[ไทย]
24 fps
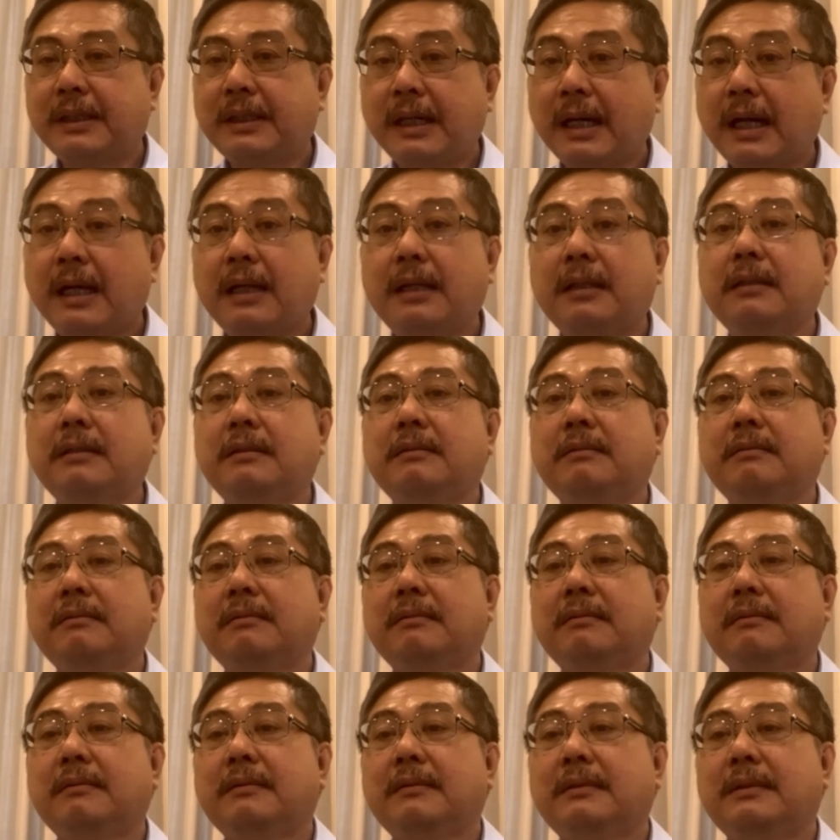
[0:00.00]
เคือง
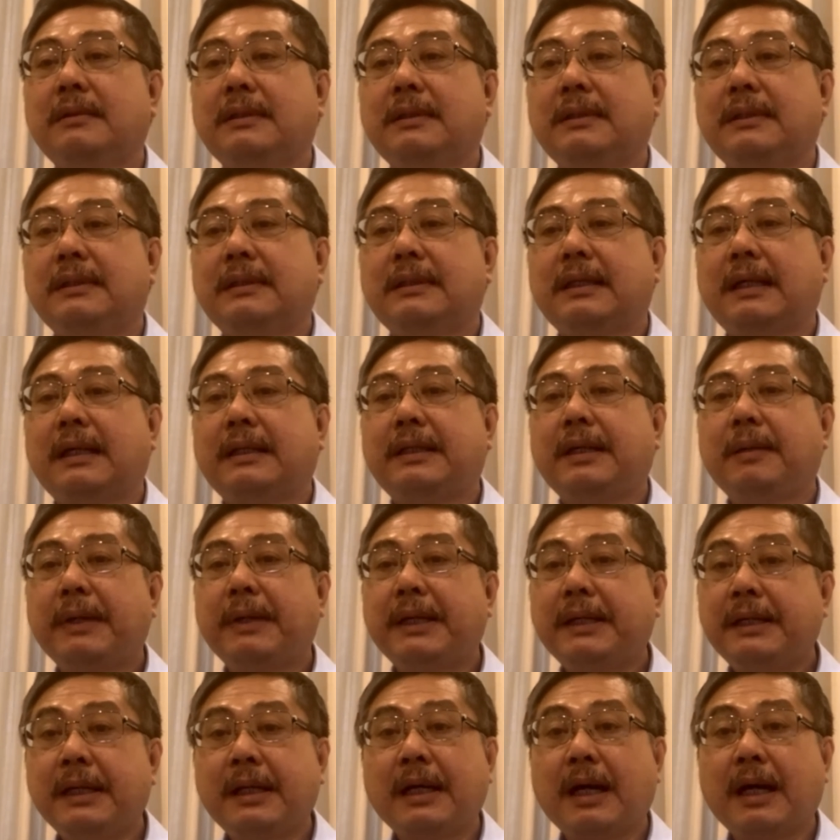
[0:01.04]
ที่ไป
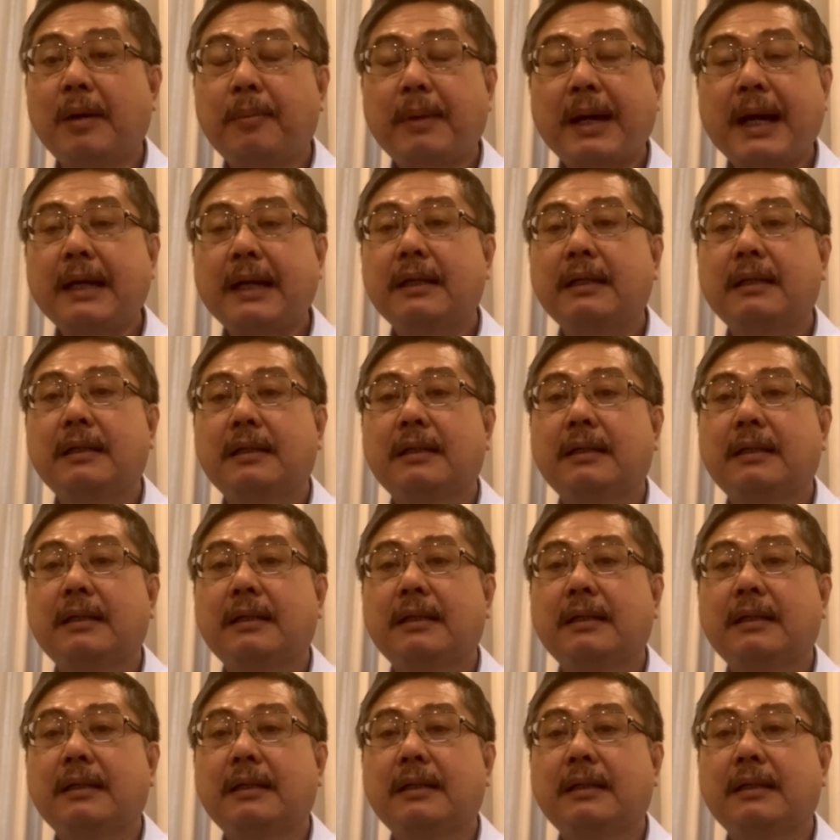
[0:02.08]
ดึงเอาพรรค